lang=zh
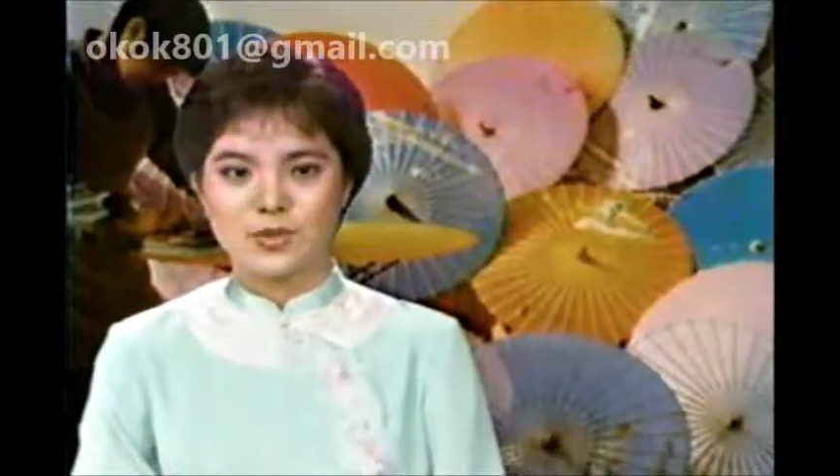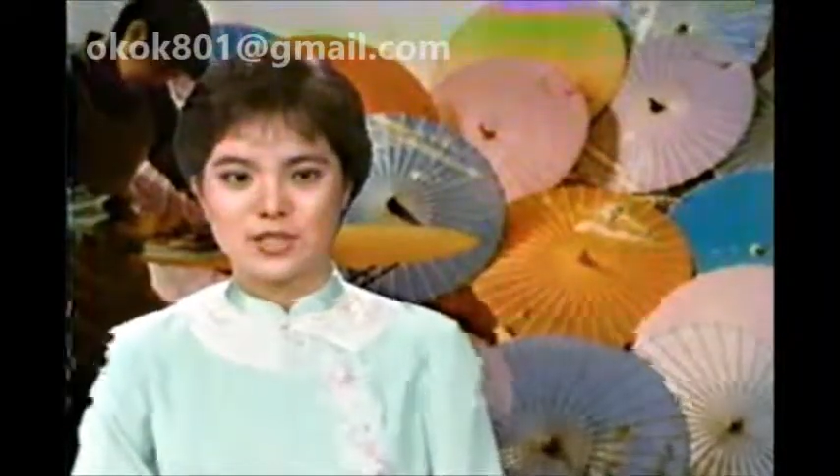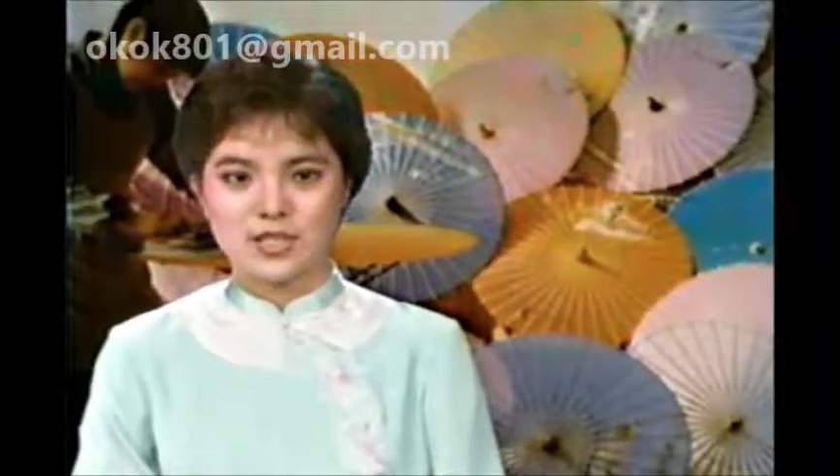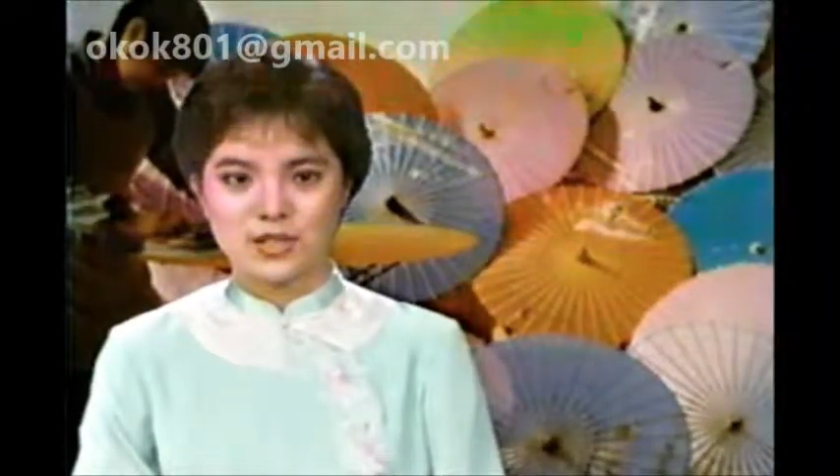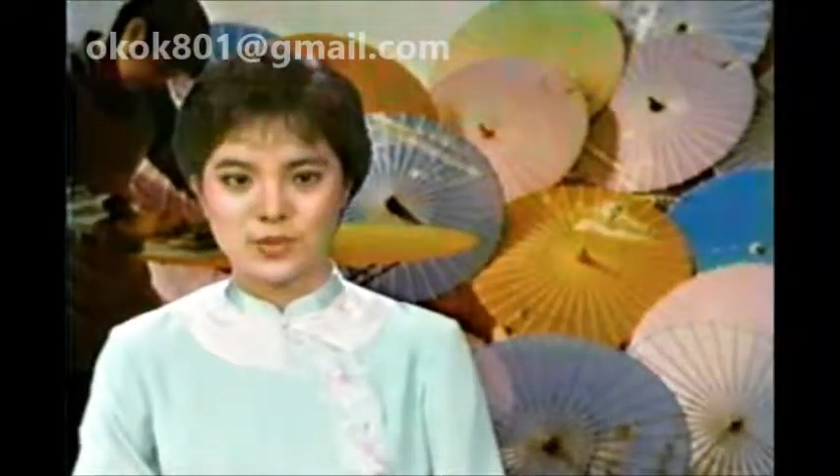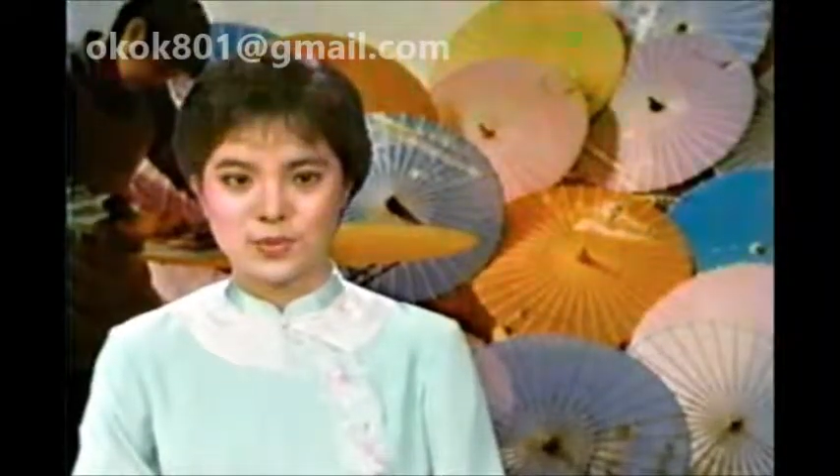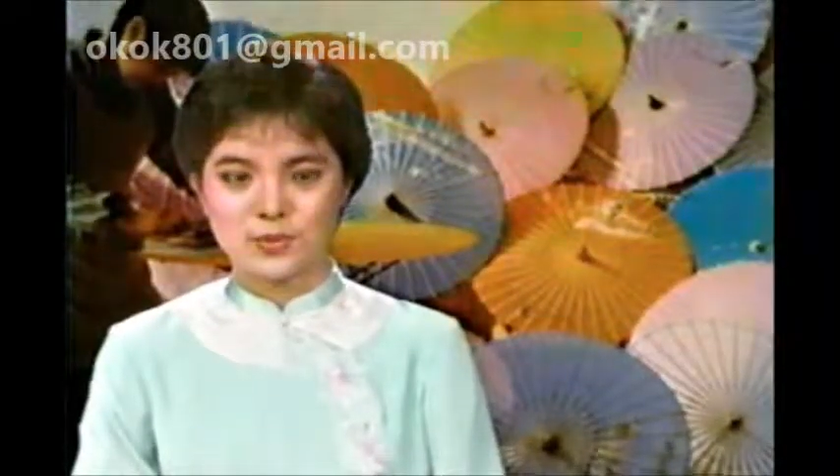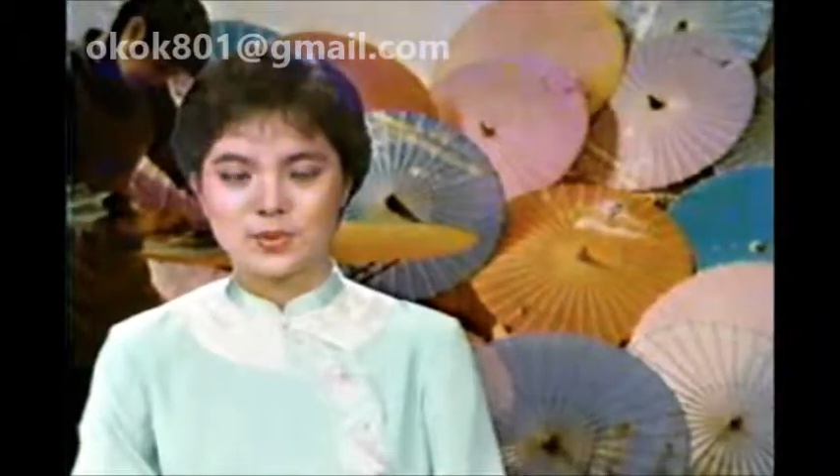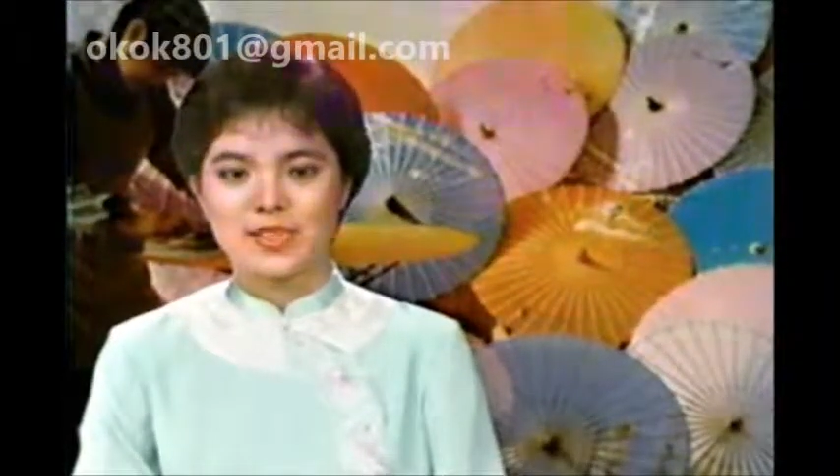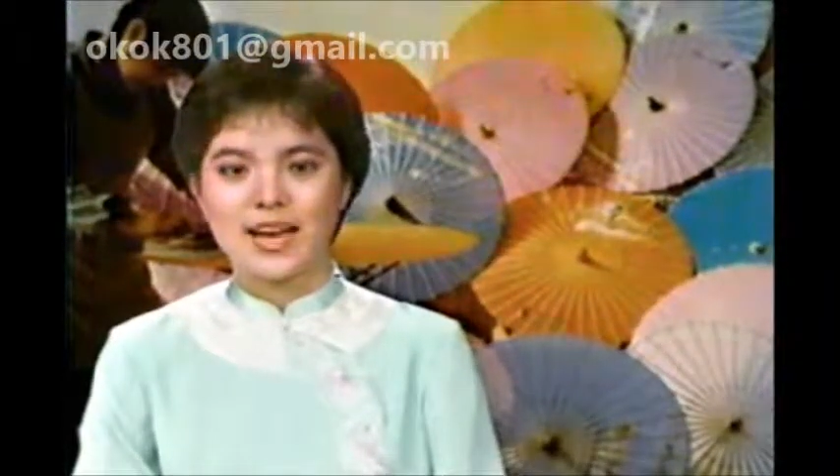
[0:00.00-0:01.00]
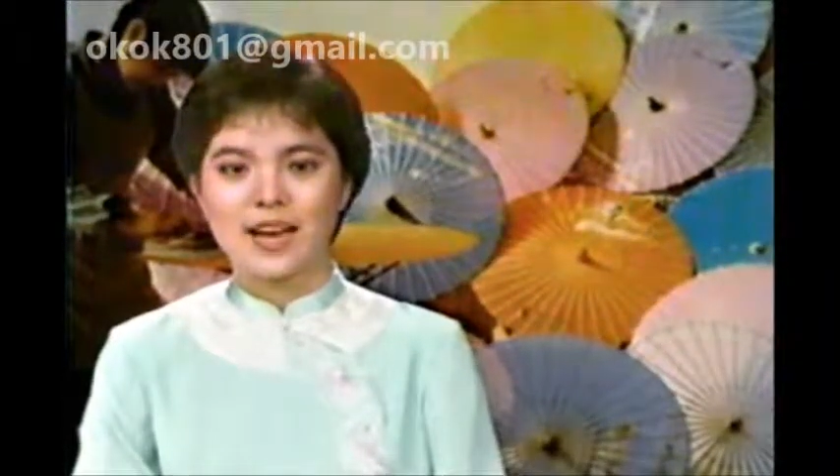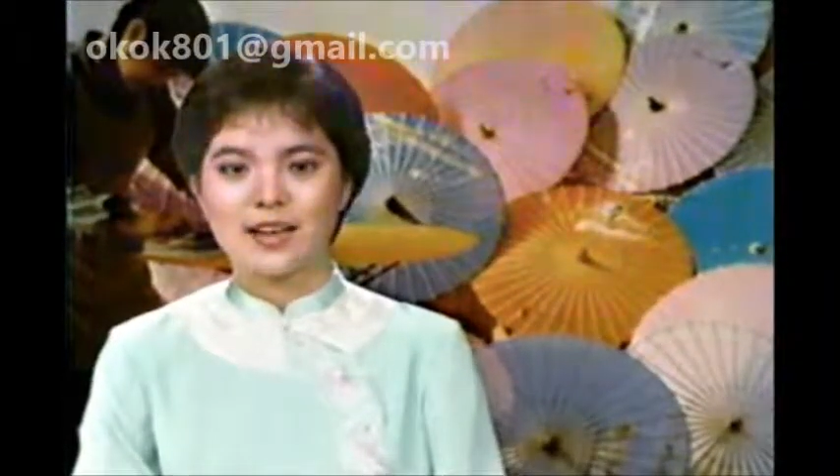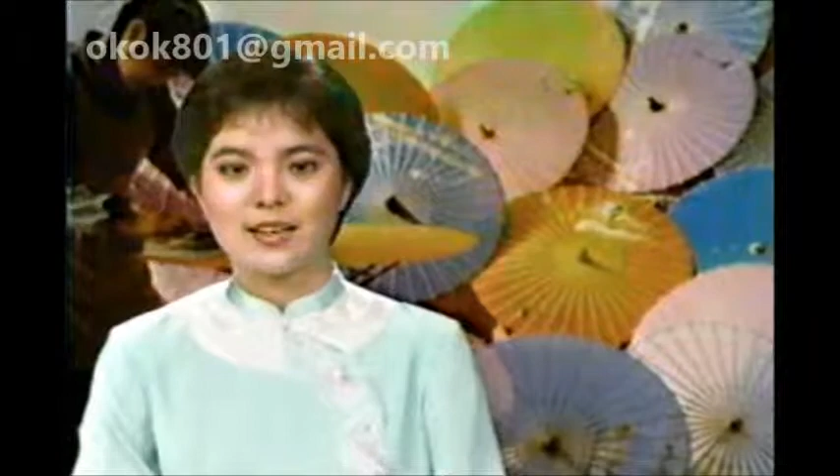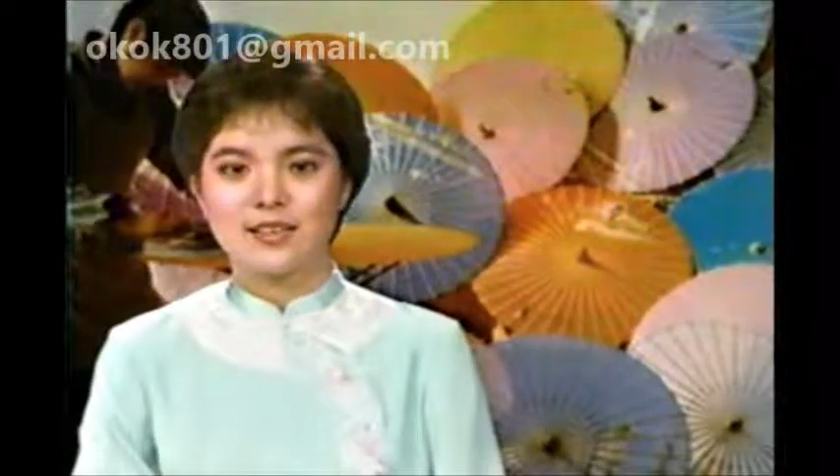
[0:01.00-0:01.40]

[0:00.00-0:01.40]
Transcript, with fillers: 做成骨架，